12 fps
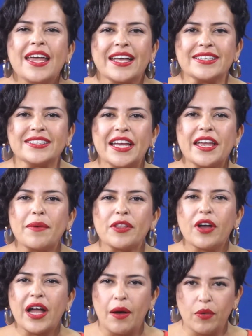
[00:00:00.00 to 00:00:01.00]
que se está
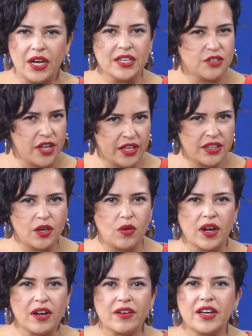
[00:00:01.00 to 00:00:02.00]
llevando a cabo en la ciudad de
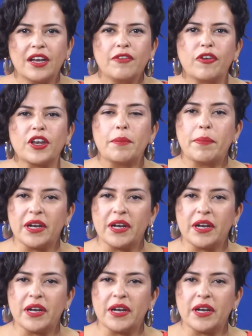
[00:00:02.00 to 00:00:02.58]
Tijuana, Baja California,